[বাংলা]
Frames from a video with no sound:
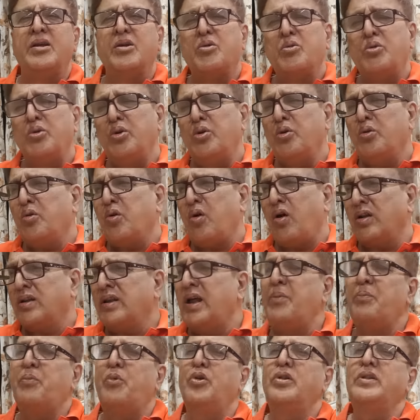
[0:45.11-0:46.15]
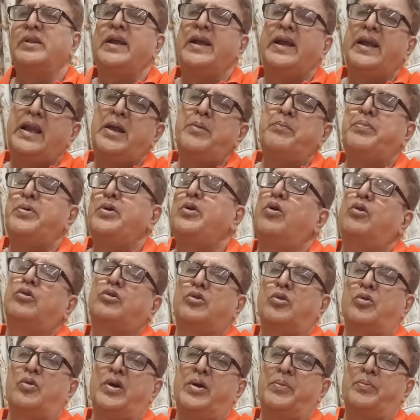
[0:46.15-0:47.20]
কোনো কথা বলতে গেলে বিরক্ত
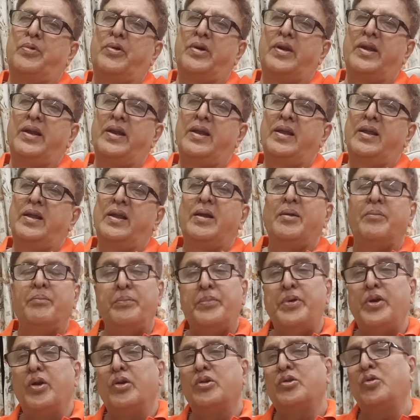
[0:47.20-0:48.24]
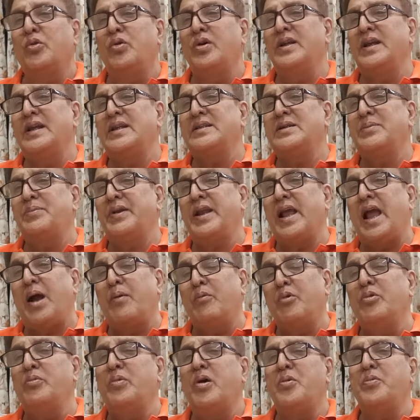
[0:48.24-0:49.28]
হয়ে পড়ে বিরক্ত হয়ে যাচ্ছে মানে
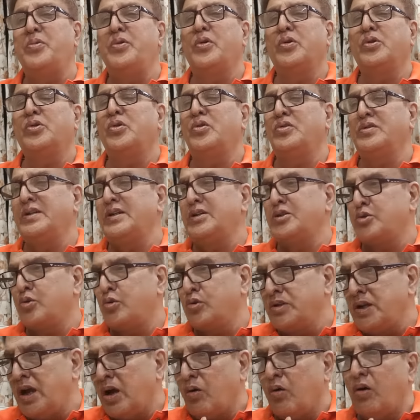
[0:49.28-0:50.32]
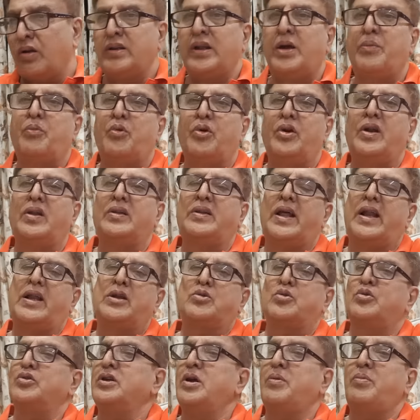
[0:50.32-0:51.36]
এমনভাবে বিরক্ত হচ্ছে সোজা কথা বললে তারা
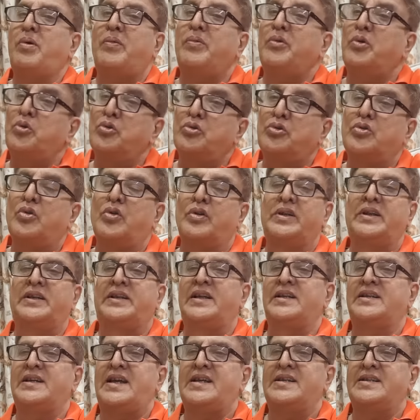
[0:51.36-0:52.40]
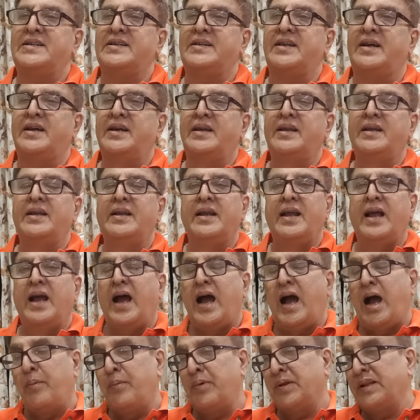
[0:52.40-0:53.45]
সোজাভাবে উত্তর দিতে চাইছে না
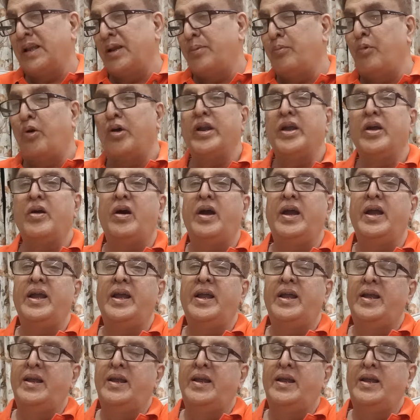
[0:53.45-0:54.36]
আমাদের মনে হয়